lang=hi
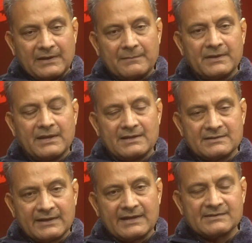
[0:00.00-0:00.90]
हमने आज
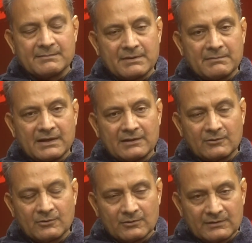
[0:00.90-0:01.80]
एक ऐसे मेहमान
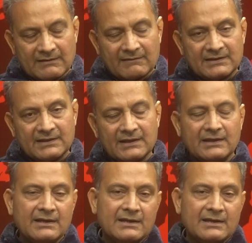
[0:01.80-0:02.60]
को दावत दी है